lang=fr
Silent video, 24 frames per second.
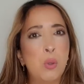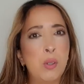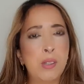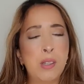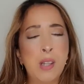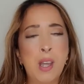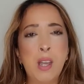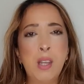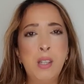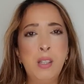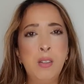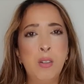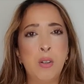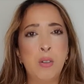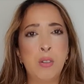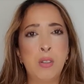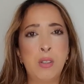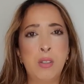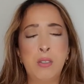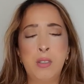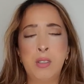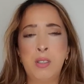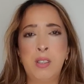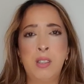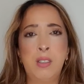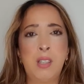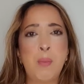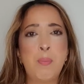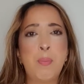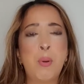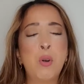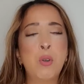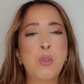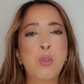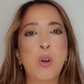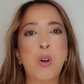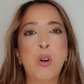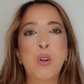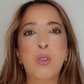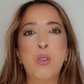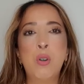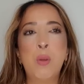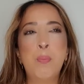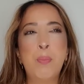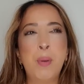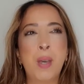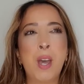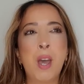oseille. Euh, ils n'étaient pas au courant que
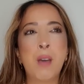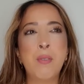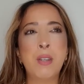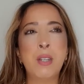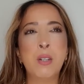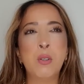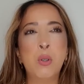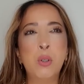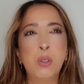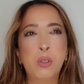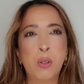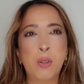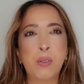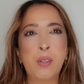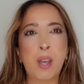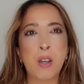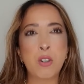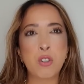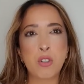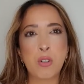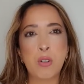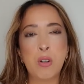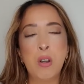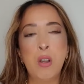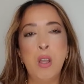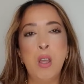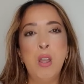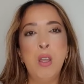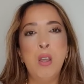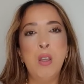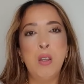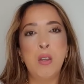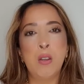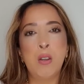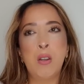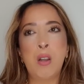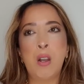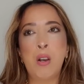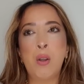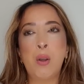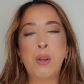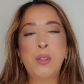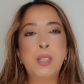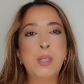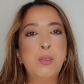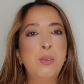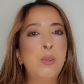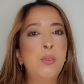le père avait autant d'argent, euh, alors
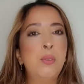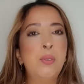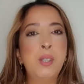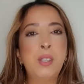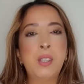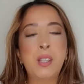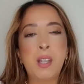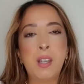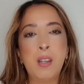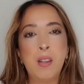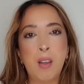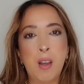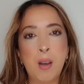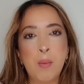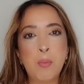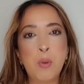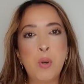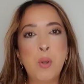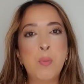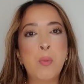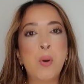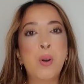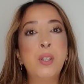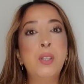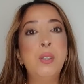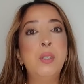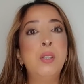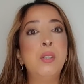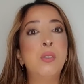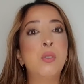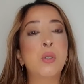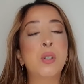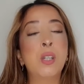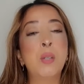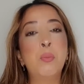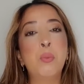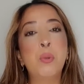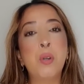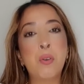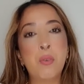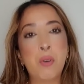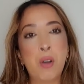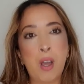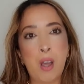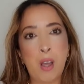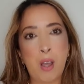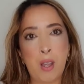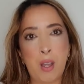qu'ils vivaient très humblement. Ils auraient pu
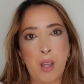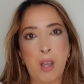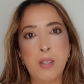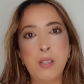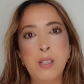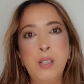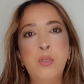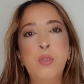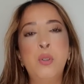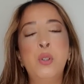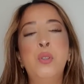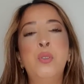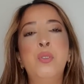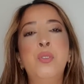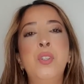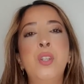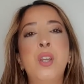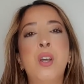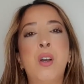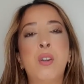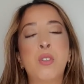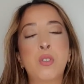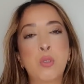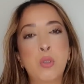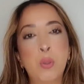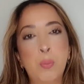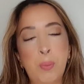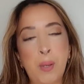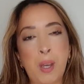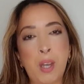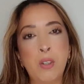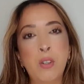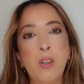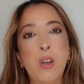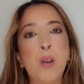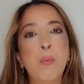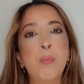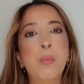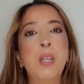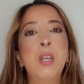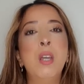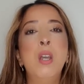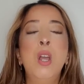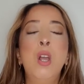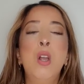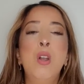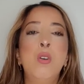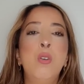avoir un, niveau de vie supérieur, mais
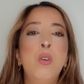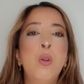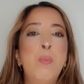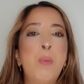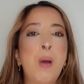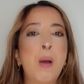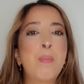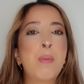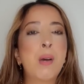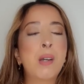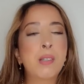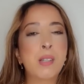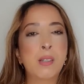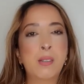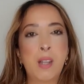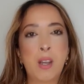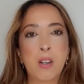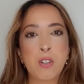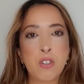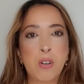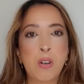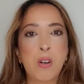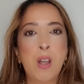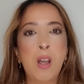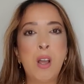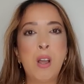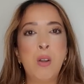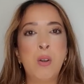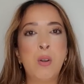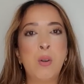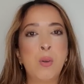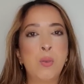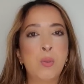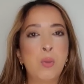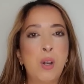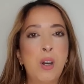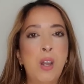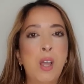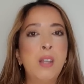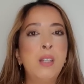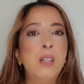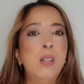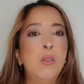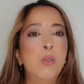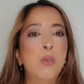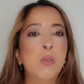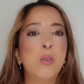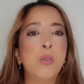le papa, cet argent-là, voilà,
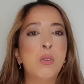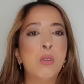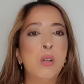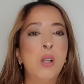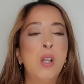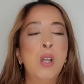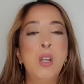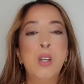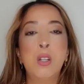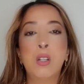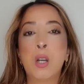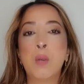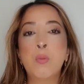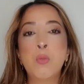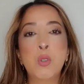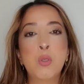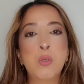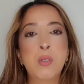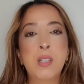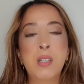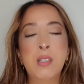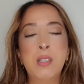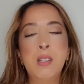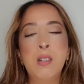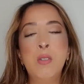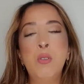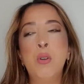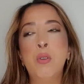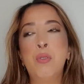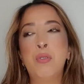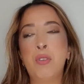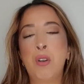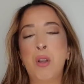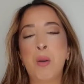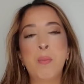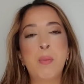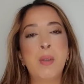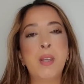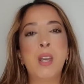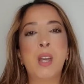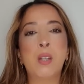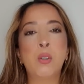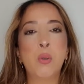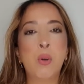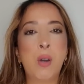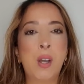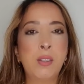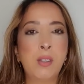il, comme je vous ai dit, le flambait à
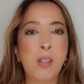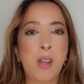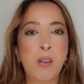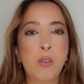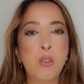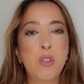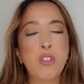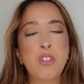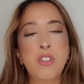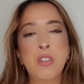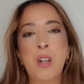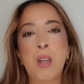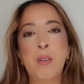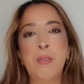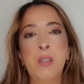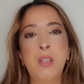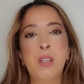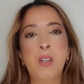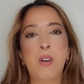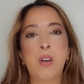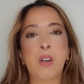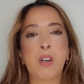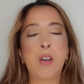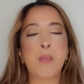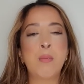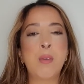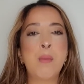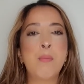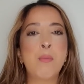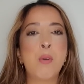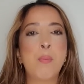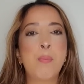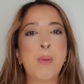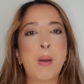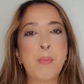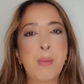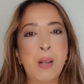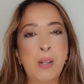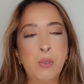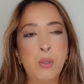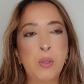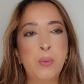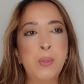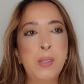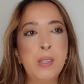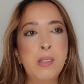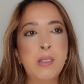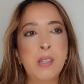droite, à gauche. Il avait quand même pas mal de
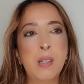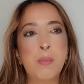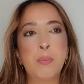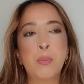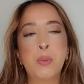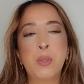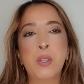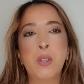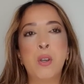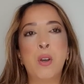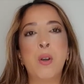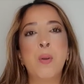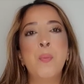vis. Et puis,